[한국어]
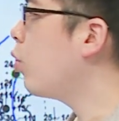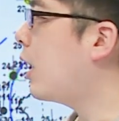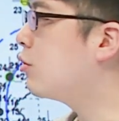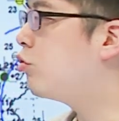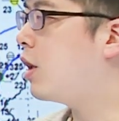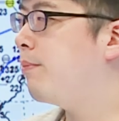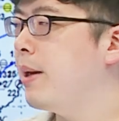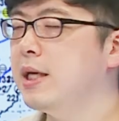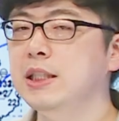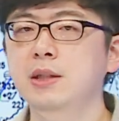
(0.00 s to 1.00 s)
강수량
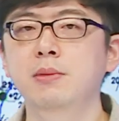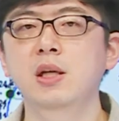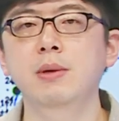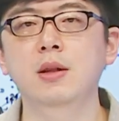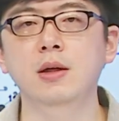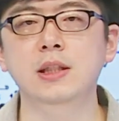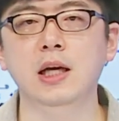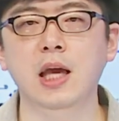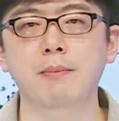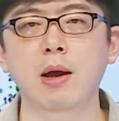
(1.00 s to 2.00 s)
백이십 밀리미터
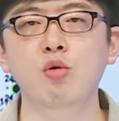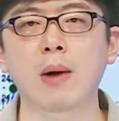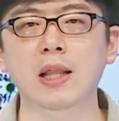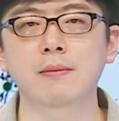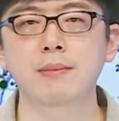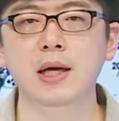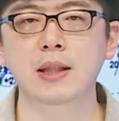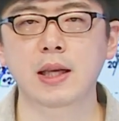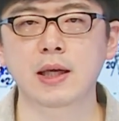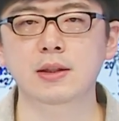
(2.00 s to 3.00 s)
이상의 매우 많은 비가
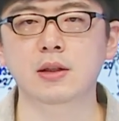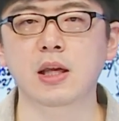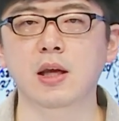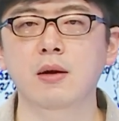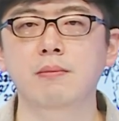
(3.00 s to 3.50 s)
내리겠으니